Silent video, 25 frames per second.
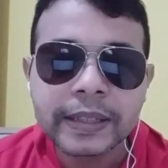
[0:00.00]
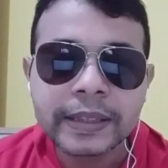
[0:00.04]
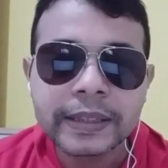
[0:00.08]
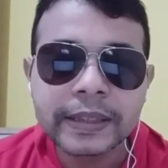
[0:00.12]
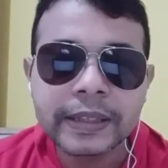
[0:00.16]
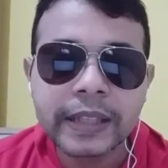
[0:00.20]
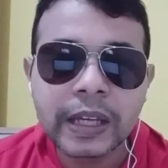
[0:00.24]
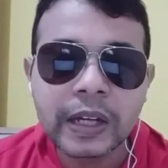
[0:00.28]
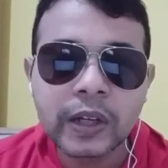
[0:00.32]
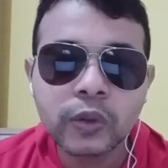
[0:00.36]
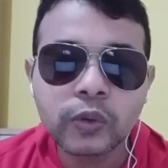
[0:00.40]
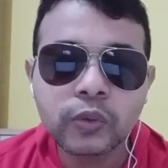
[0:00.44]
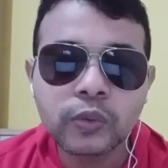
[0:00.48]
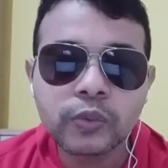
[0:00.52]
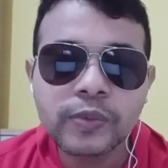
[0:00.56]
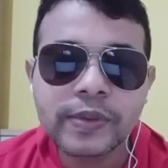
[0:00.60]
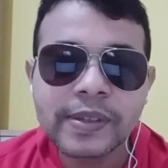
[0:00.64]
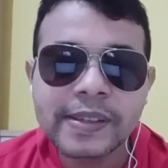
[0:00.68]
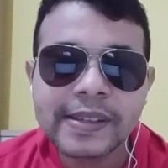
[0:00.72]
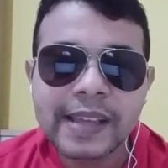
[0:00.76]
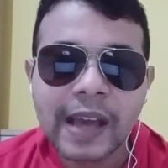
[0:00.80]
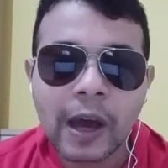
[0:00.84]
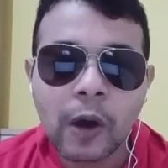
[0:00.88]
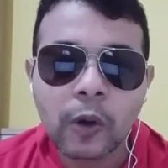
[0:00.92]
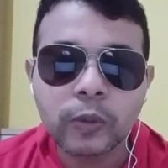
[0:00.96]
Dando um
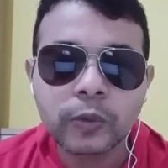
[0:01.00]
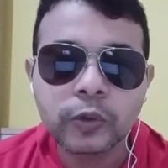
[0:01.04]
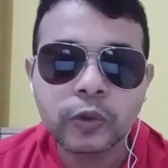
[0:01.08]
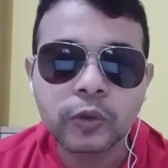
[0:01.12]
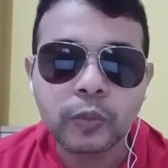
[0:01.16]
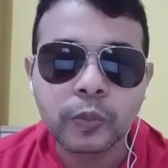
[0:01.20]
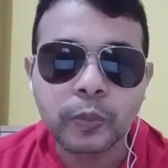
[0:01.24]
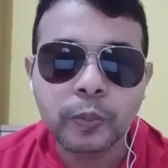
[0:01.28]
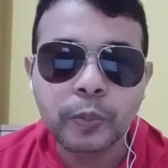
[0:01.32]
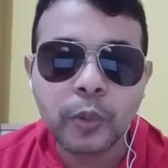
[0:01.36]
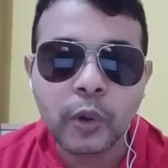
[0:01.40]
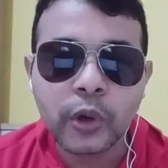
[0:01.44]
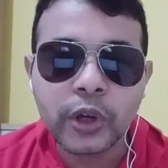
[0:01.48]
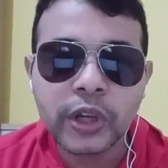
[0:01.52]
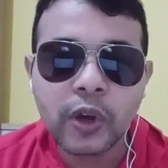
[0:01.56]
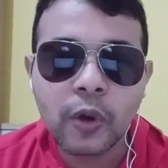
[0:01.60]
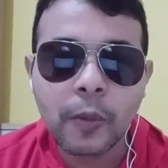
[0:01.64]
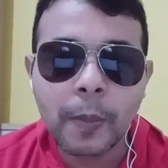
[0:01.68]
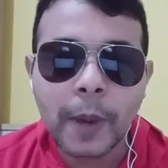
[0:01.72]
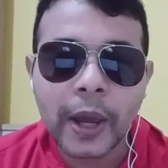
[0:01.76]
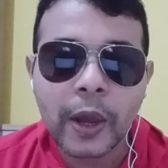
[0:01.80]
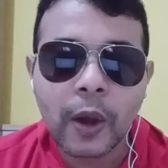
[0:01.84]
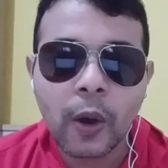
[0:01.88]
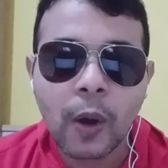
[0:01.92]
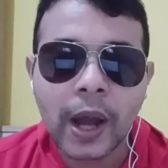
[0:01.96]
salto um
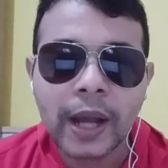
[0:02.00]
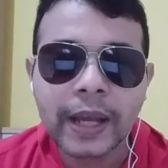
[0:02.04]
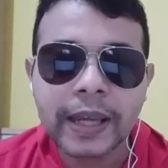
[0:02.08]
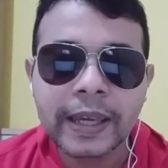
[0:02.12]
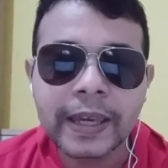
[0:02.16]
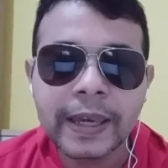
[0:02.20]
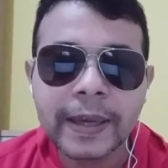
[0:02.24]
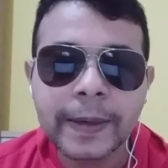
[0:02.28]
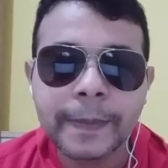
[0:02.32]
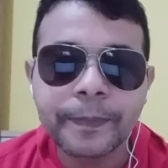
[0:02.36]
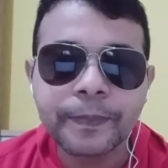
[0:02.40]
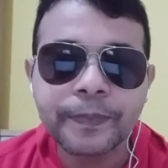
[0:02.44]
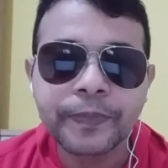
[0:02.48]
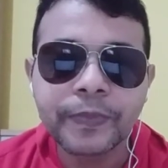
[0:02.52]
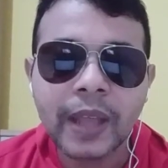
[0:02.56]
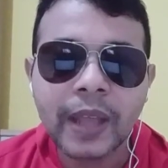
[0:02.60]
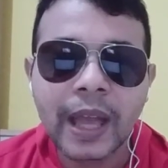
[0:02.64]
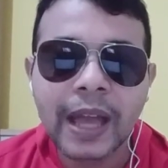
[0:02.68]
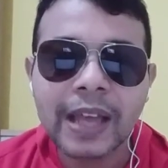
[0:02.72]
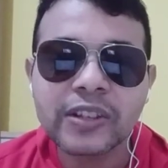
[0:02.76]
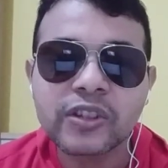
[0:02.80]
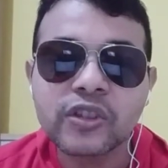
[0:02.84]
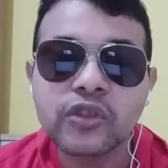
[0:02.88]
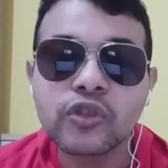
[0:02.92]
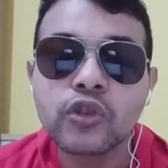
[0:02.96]
pouquinho maior aqui,
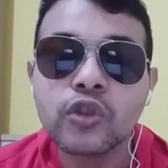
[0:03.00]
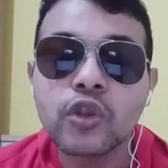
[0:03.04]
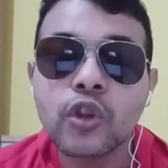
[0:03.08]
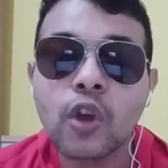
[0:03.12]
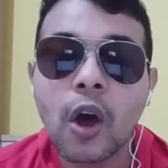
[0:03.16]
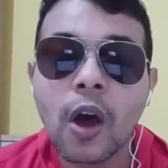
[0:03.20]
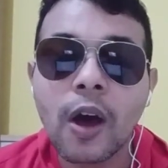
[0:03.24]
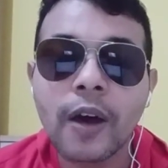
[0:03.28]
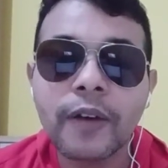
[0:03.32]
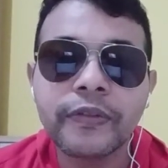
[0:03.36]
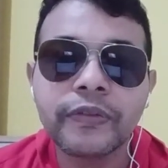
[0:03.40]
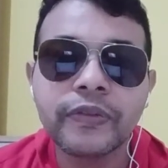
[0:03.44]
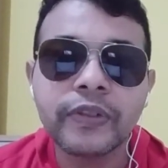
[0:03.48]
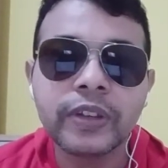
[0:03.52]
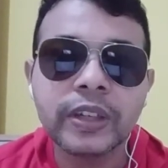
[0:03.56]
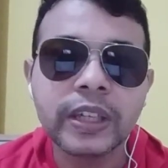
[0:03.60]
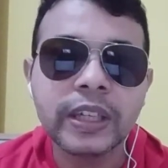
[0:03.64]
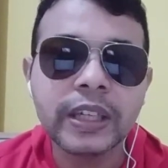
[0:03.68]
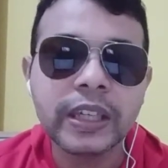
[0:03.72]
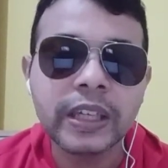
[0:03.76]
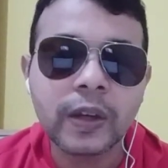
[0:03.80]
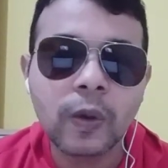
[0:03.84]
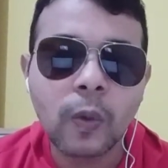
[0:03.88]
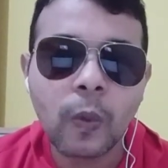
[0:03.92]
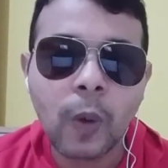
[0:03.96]
às
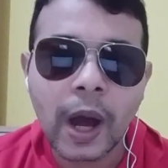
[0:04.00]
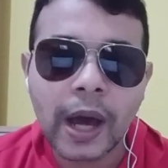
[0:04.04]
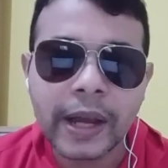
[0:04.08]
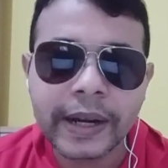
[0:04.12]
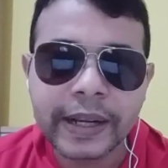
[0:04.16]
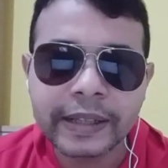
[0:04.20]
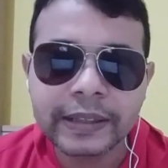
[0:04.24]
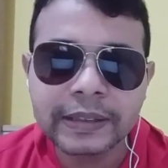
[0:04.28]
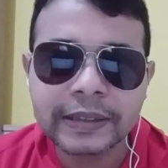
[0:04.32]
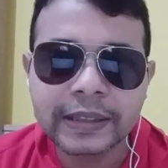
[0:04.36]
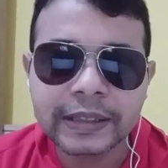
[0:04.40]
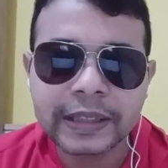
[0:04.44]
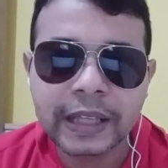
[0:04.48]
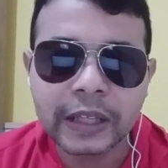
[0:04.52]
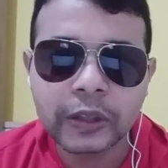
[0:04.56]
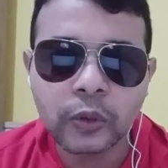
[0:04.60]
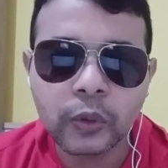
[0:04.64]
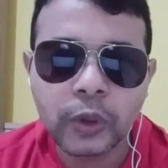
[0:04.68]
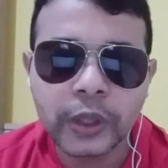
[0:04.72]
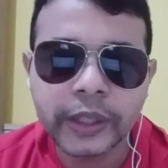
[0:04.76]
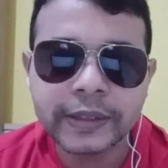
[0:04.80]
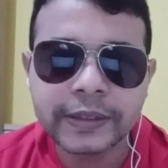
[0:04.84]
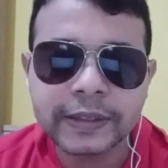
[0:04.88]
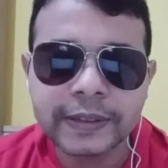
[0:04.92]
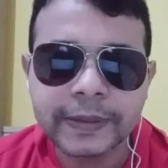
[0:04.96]
9h40 da
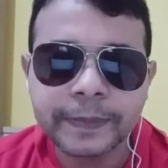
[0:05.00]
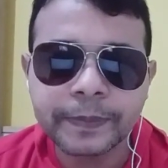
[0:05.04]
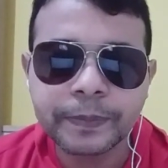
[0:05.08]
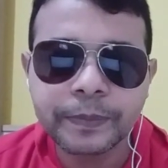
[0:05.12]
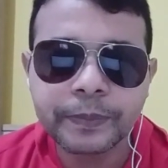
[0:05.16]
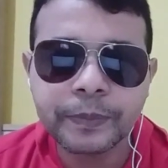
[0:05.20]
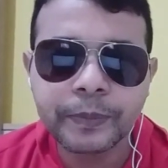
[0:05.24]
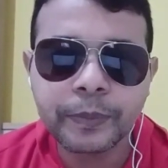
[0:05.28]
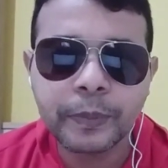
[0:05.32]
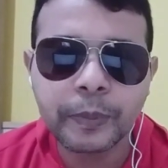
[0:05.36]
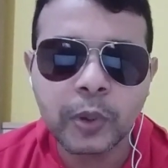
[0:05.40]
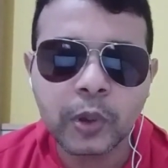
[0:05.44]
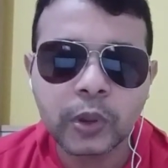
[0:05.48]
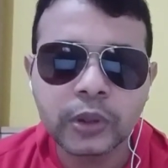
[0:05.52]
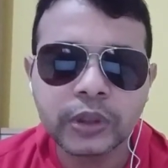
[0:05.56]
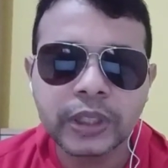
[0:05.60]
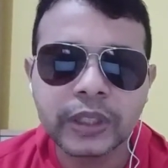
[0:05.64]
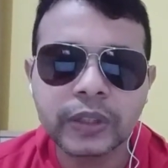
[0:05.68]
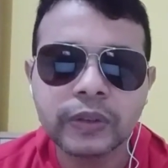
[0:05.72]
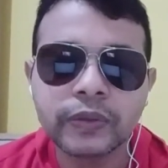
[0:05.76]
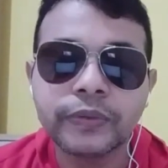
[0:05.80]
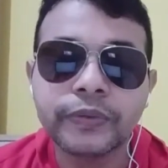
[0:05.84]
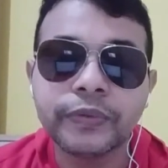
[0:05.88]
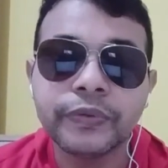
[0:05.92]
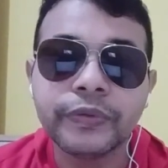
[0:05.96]
noite,
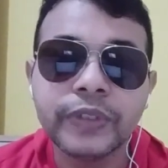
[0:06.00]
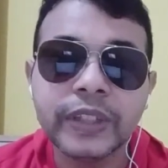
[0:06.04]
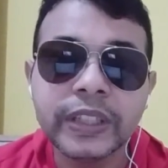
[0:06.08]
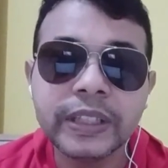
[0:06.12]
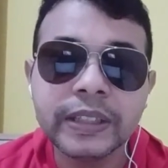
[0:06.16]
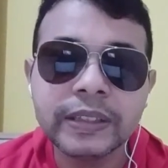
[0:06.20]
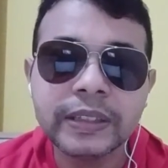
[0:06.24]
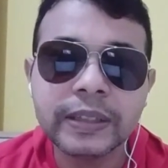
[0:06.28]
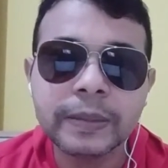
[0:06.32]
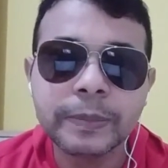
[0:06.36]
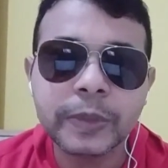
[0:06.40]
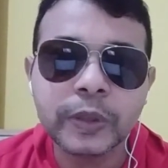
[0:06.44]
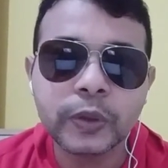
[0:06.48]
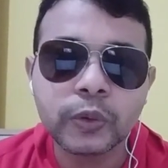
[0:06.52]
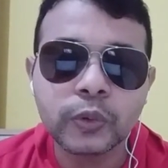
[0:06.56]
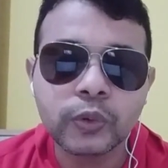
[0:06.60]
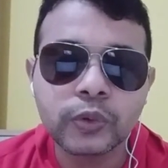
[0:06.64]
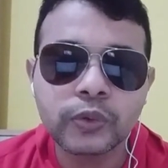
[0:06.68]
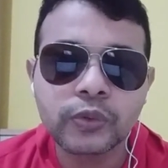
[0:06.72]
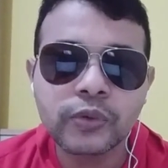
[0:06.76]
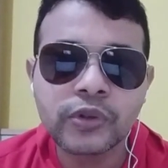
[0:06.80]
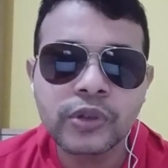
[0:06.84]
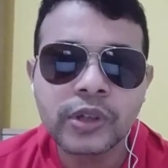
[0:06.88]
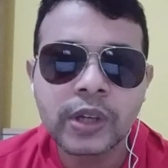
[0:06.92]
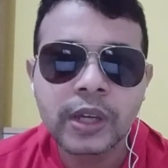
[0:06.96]
portanto 20
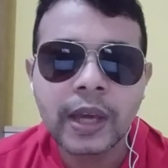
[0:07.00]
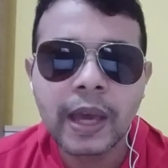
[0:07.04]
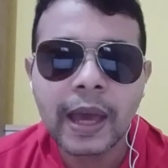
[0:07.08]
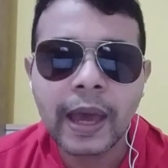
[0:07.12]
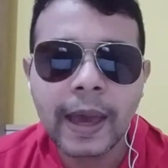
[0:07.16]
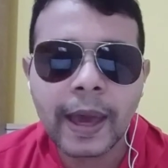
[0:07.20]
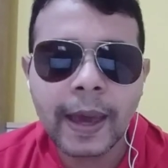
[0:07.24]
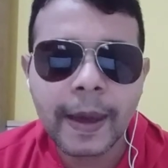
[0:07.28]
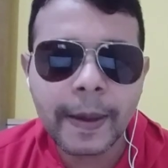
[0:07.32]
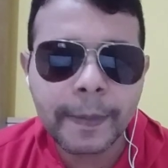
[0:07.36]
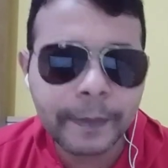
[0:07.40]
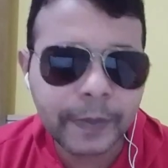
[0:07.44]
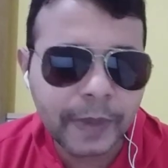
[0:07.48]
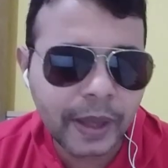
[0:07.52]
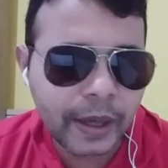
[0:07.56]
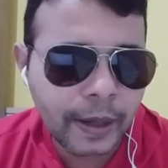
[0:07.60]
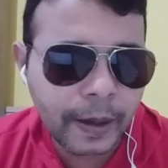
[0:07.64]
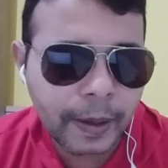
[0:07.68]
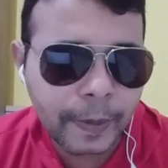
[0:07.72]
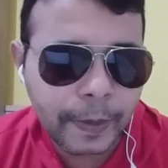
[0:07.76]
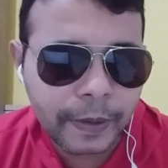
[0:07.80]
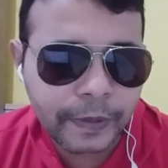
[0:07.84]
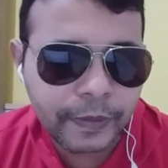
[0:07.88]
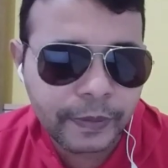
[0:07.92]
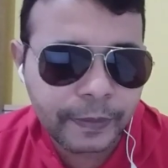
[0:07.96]
minutos, é,
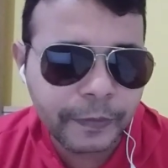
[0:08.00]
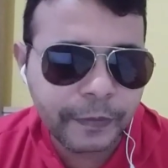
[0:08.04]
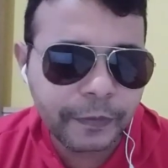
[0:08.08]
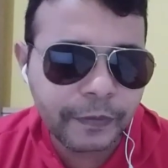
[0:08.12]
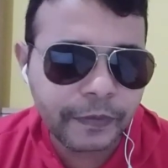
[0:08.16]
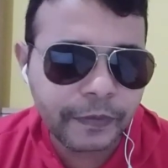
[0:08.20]
é,